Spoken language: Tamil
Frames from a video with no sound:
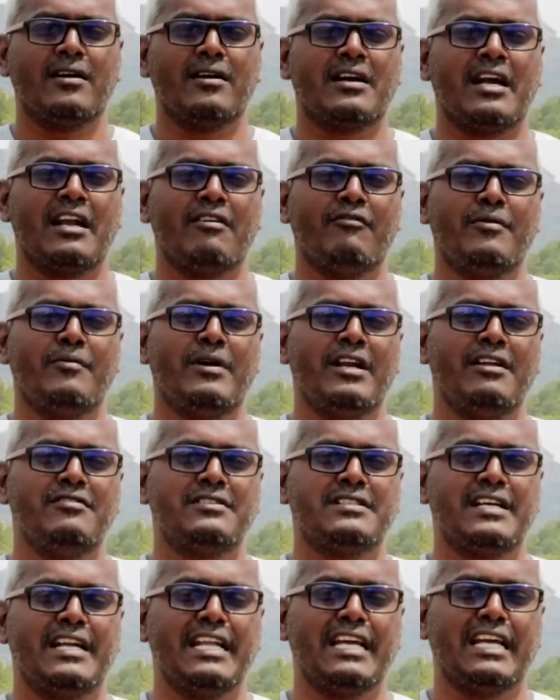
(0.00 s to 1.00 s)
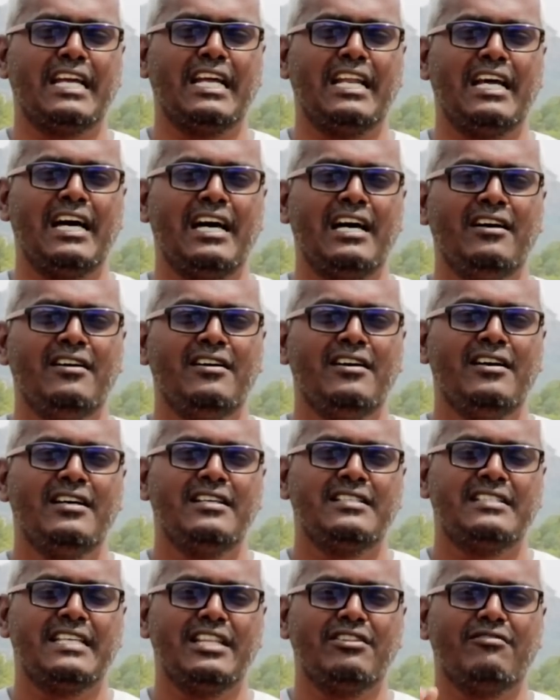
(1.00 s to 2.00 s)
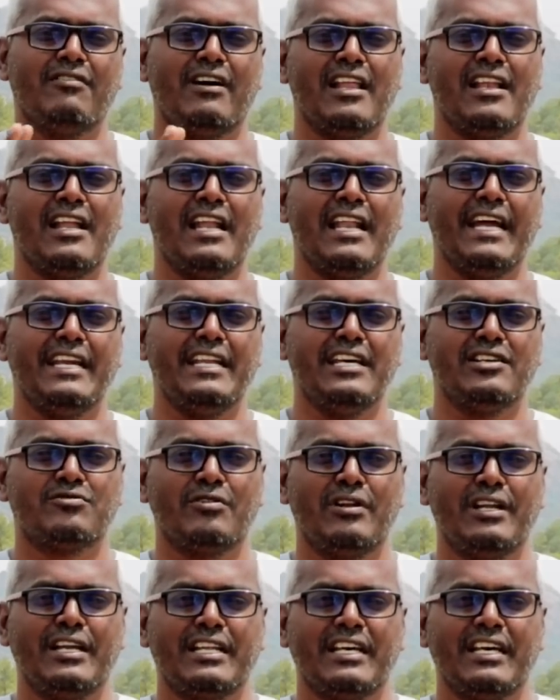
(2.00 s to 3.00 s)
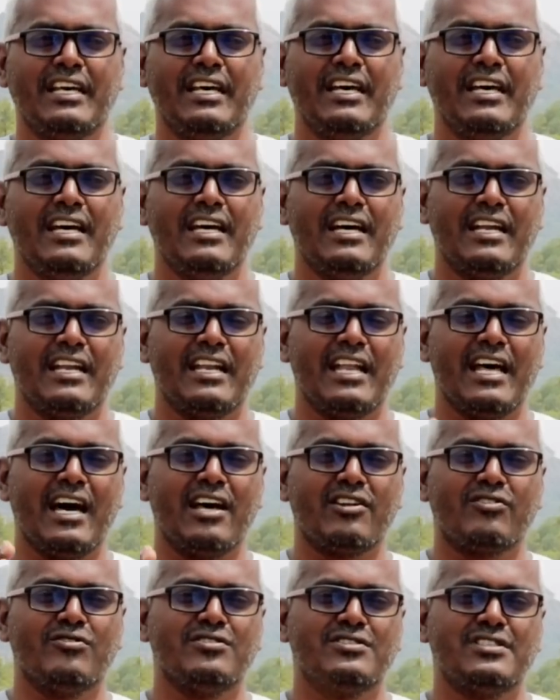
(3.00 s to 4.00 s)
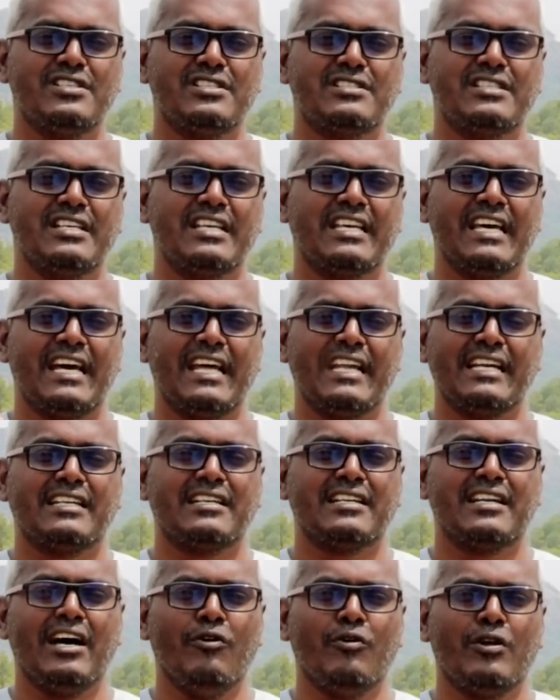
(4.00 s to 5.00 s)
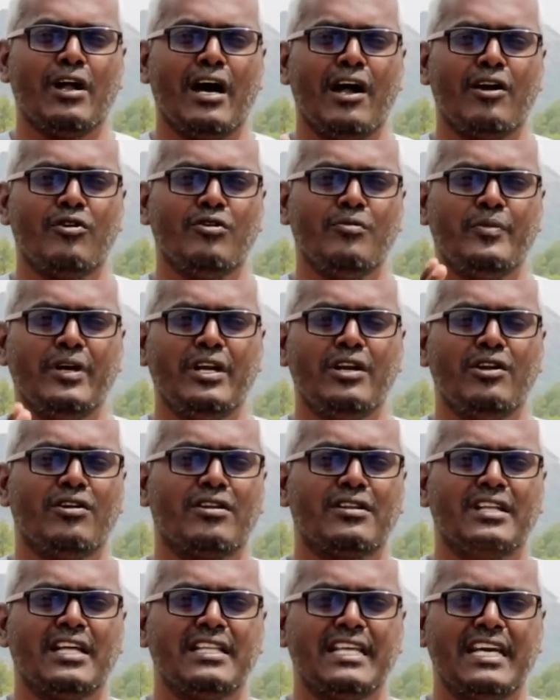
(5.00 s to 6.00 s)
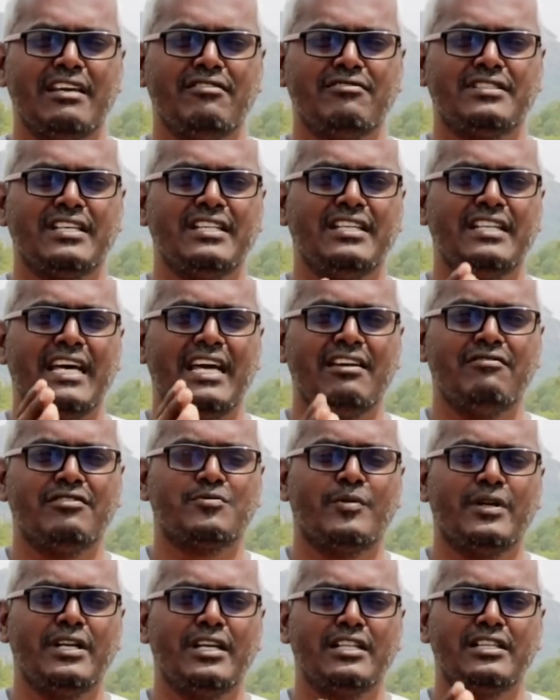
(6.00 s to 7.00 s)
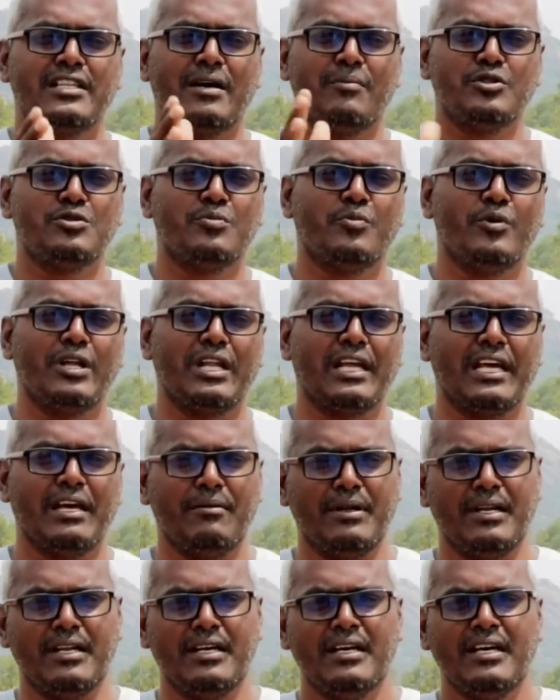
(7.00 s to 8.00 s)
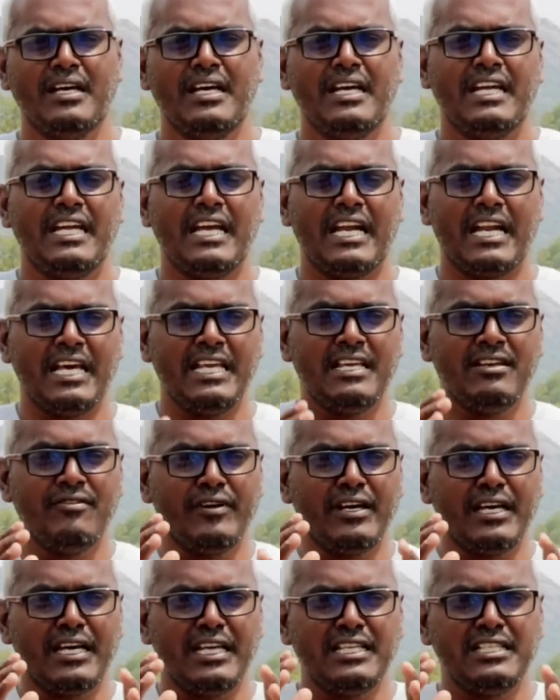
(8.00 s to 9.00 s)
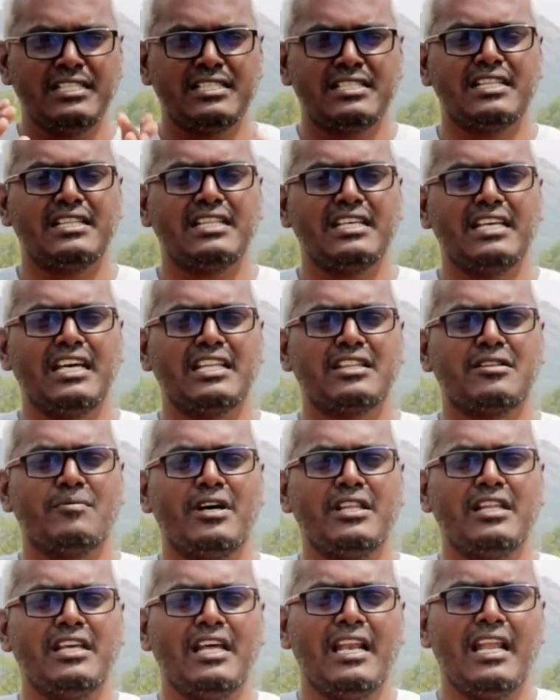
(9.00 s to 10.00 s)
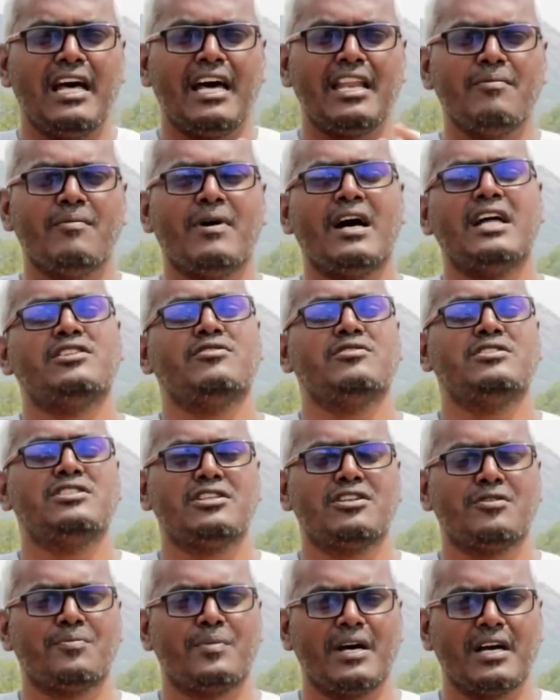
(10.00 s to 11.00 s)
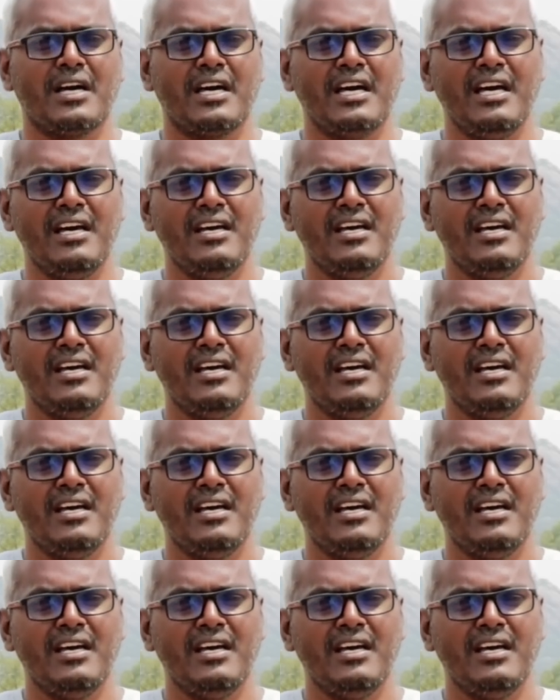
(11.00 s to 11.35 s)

கணவன் மனைவி சண்டைக்கெல்லாம் சேர்ந்து வளர்ந்தாலும் ஐடியா சொல்லிட்டு நார்கோசிஸ்டிக் கேரக்டராக ஒரு ஆணோ பெண்ணோ இருந்தால் தயவு செய்து டைவர்ஸ் பண்ணிவிட்டு தப்பிச்சு போயிருங்க அப்படின்னு ஏன்னா இவங்க இஷ்டத்துக்கு ஏற்ற மாதிரி எல்லாரையும் மாற்றி வச்சுட்டு இருப்பாங்க